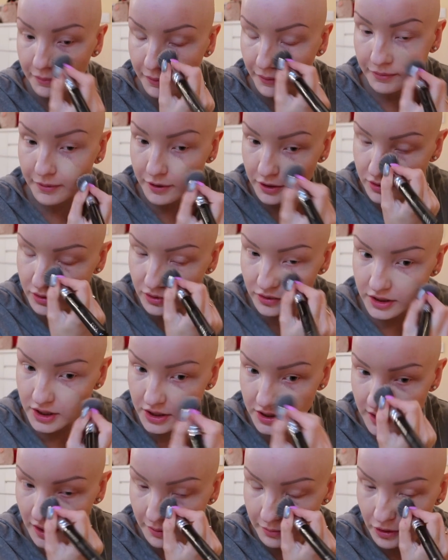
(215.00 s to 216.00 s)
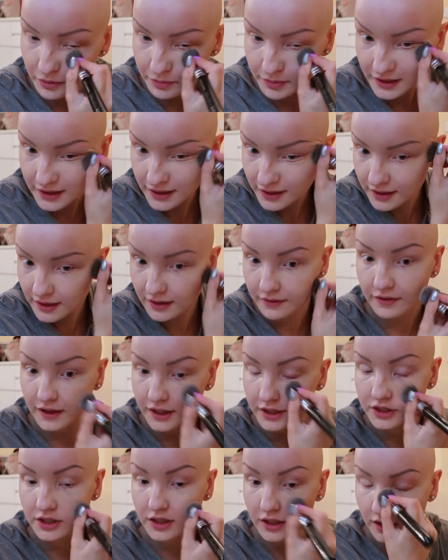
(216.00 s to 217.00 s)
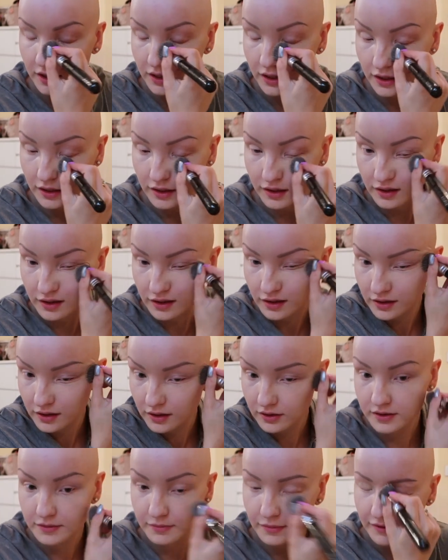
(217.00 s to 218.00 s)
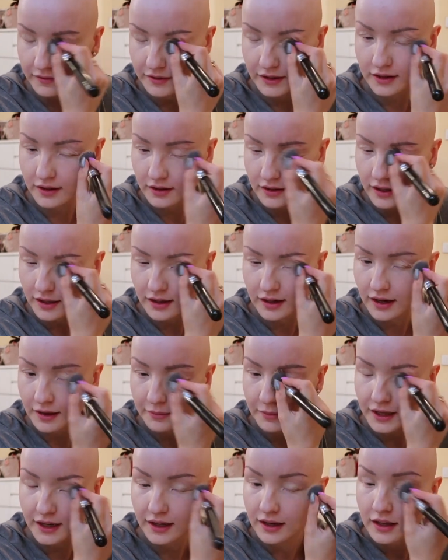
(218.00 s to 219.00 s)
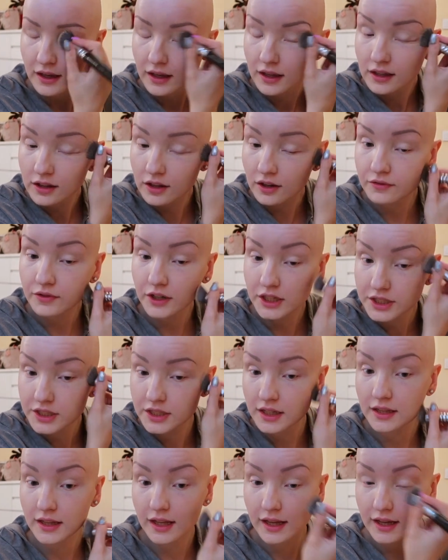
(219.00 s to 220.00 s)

po prostu gdzieś tam lubię nagrywać i rozmawiać do tej kamery, to właśnie